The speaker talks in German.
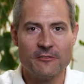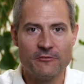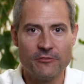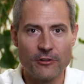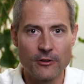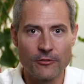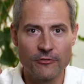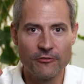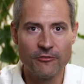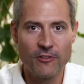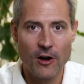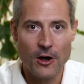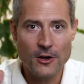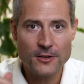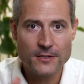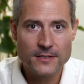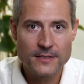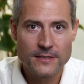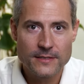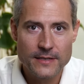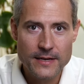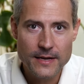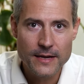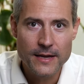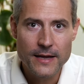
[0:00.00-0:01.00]

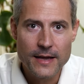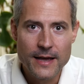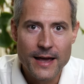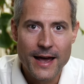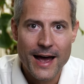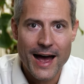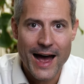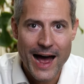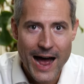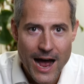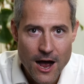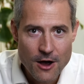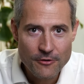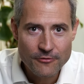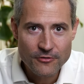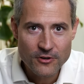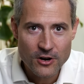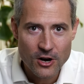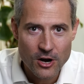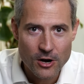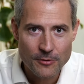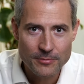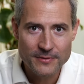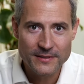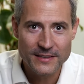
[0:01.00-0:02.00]
verfasse
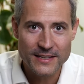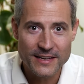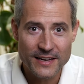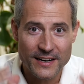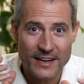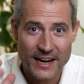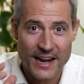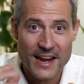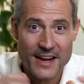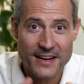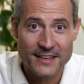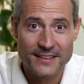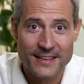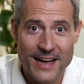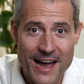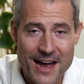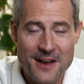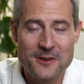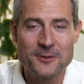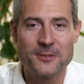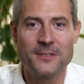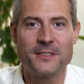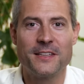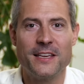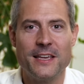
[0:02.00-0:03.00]
Aufgaben direkt
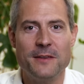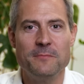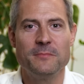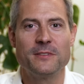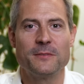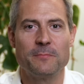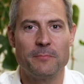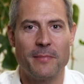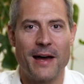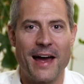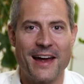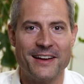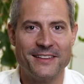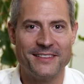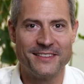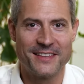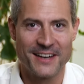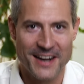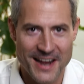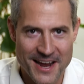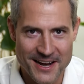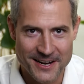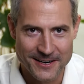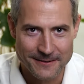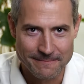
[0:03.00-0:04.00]
aus Teams
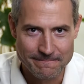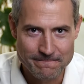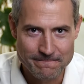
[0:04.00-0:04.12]
beitragen.